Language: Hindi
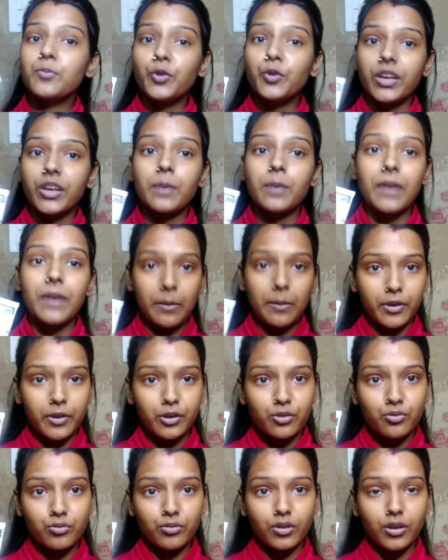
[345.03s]
ब्यूटी का प्राइमर
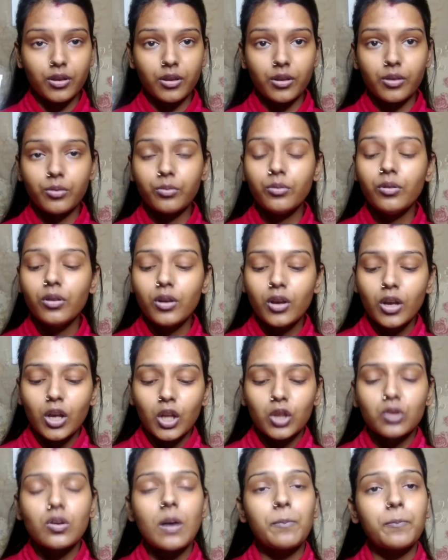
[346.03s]
यूज़ कर रही हूँ
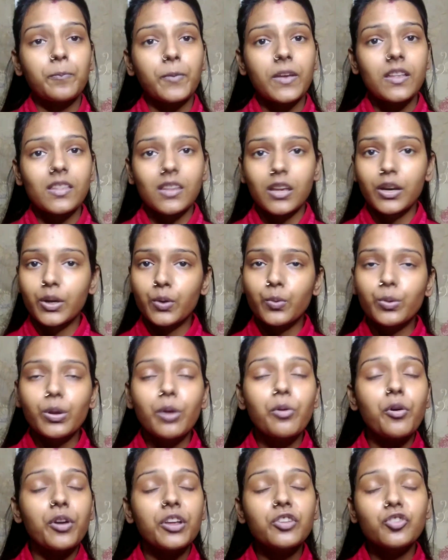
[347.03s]
तो आपके स्किन टोन के
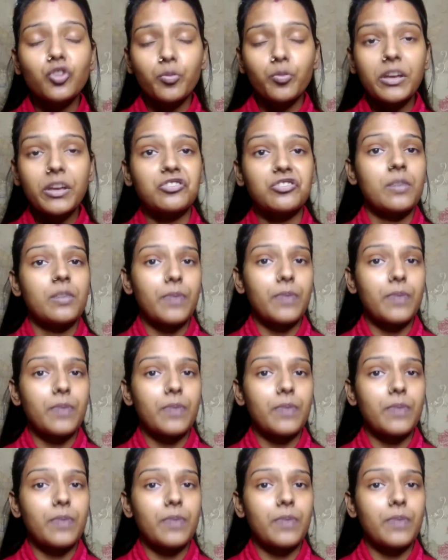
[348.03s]
अकॉर्डिंग जो भी अच्छा